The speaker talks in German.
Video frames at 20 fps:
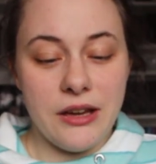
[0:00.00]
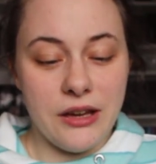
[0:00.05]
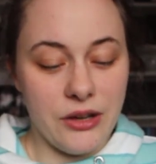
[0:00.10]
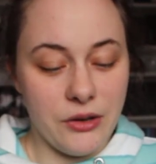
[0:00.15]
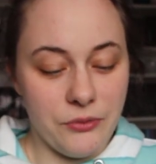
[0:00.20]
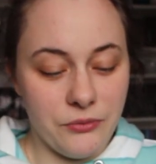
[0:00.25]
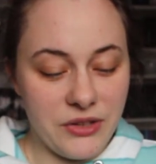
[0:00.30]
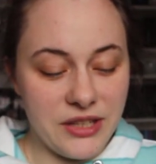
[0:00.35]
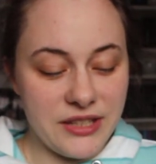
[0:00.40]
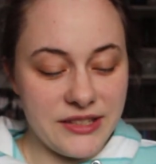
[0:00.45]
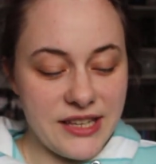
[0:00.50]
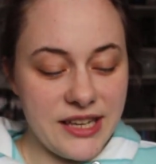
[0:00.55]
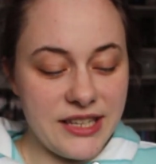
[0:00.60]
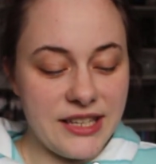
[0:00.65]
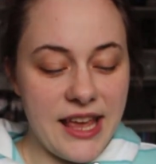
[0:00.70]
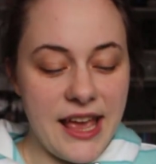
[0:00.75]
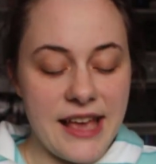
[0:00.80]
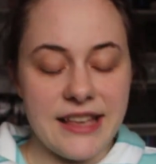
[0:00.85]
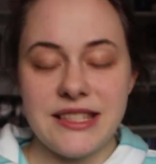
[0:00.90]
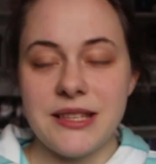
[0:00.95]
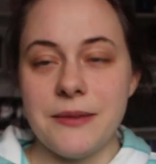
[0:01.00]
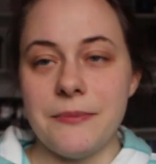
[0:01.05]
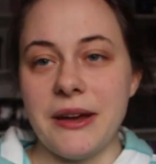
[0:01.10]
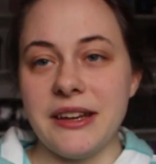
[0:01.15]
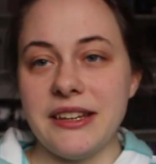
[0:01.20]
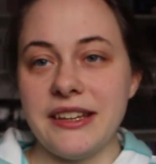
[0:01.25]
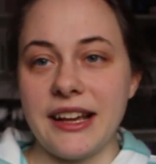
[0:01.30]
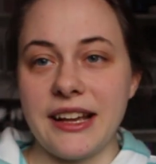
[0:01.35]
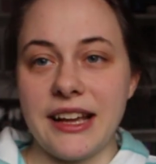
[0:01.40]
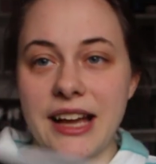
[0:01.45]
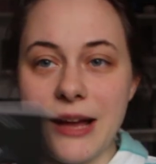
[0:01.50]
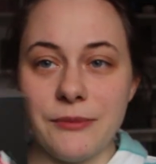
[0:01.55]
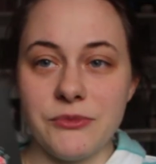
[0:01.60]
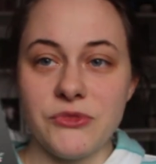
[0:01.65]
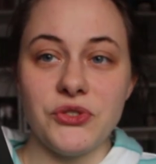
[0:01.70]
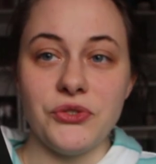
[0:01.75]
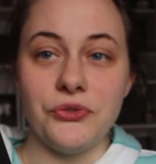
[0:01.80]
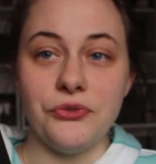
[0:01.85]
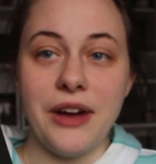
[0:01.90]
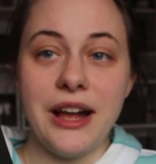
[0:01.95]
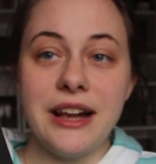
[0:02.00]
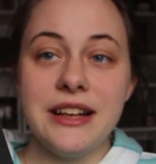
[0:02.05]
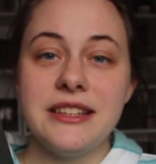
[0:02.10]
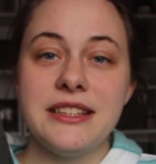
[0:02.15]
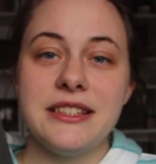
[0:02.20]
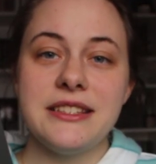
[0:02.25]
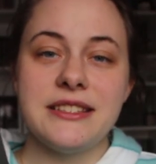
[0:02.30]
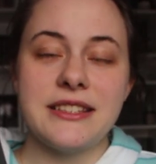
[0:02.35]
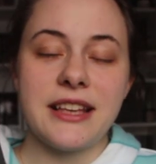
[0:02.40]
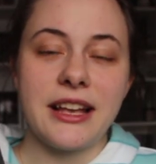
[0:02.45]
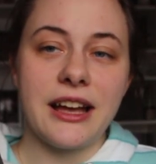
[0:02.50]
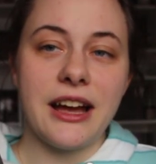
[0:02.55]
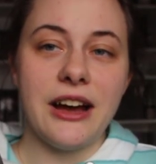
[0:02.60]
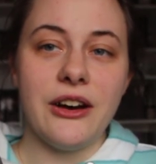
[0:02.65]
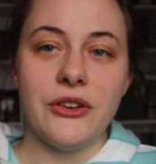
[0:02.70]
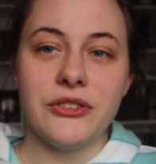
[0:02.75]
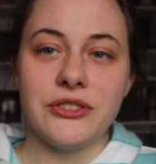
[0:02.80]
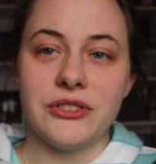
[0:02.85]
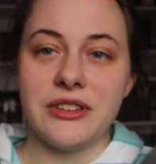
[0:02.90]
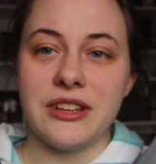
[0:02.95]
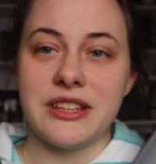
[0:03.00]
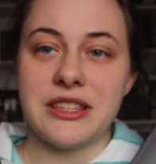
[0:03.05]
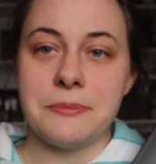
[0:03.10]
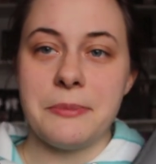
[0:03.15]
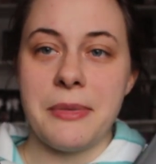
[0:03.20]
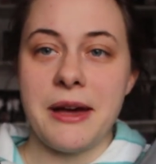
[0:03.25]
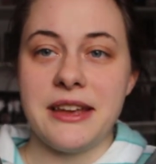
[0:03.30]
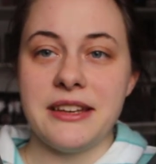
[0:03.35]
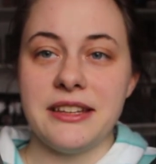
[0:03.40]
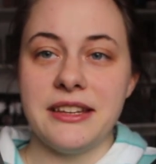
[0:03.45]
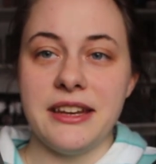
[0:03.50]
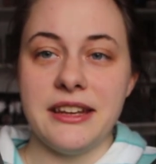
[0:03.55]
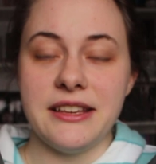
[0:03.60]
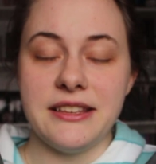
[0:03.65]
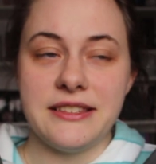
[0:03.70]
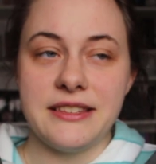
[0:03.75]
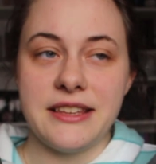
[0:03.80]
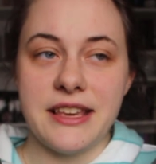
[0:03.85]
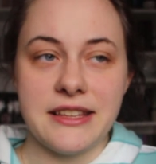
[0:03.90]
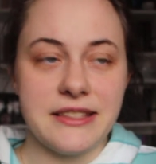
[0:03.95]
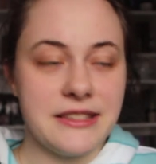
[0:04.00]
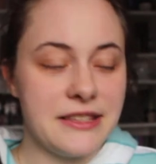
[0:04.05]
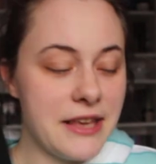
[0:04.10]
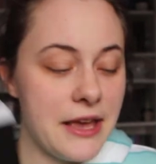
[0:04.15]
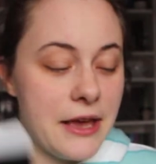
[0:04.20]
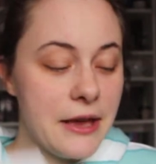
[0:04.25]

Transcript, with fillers: Ähm, wie gesagt, der erste Band, der kam zu Valentinstag raus und der zweite, der ist jetzt